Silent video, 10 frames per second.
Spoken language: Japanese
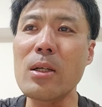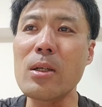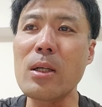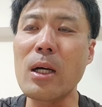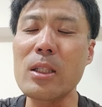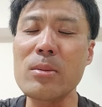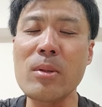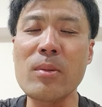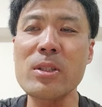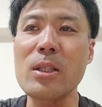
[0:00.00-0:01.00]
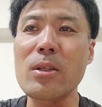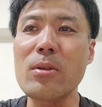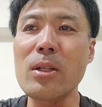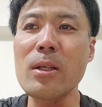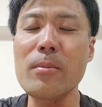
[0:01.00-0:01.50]
始めましたけど
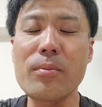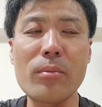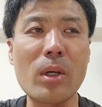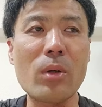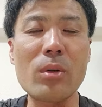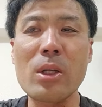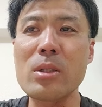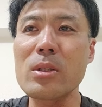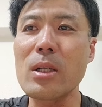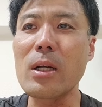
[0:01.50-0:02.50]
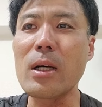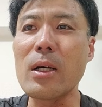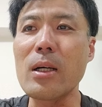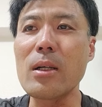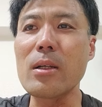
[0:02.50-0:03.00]
ね、まあ、今月か
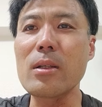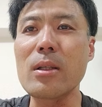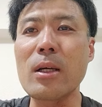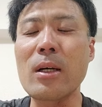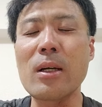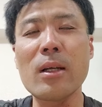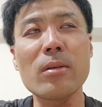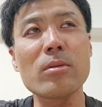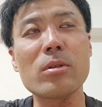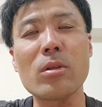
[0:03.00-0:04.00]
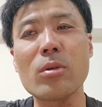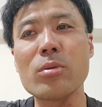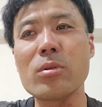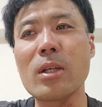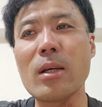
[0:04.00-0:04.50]
らなんかなその
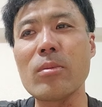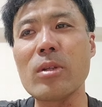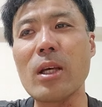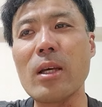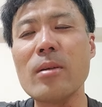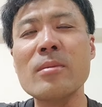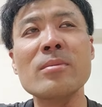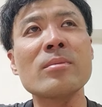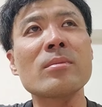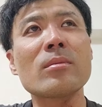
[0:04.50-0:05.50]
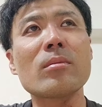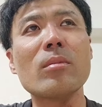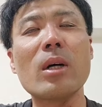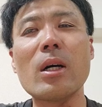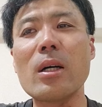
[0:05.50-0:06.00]
フルタイムで
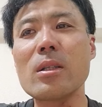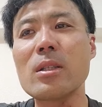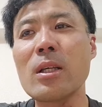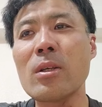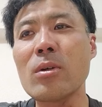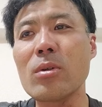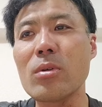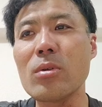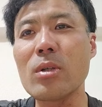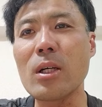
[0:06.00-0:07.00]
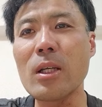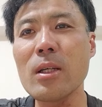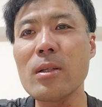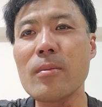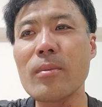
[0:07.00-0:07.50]
まあ専業というかね
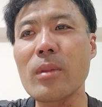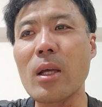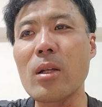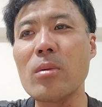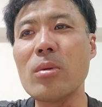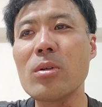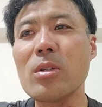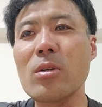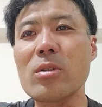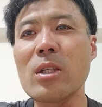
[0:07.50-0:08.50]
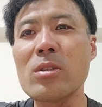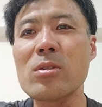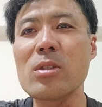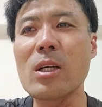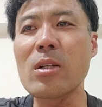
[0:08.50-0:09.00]
あの潜りの潜
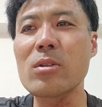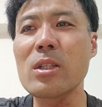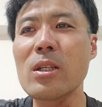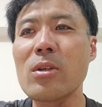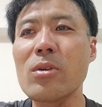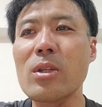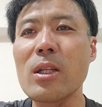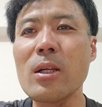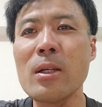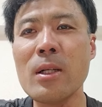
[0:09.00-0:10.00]
水艦の専業でね